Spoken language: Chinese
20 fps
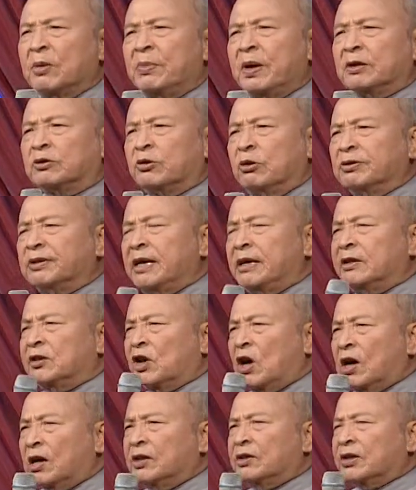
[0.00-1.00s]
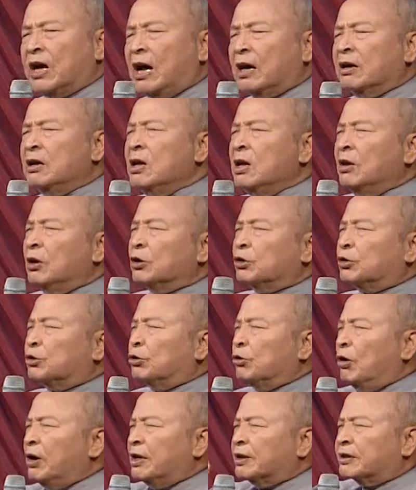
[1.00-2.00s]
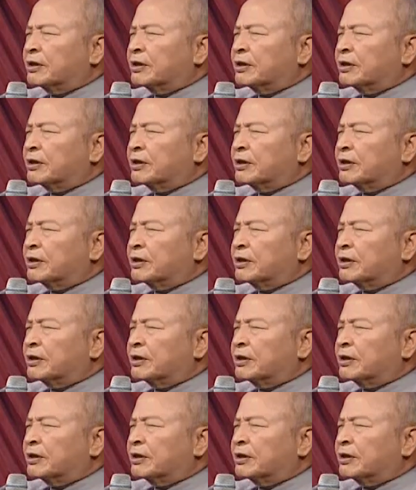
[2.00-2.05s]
命中间常常，所以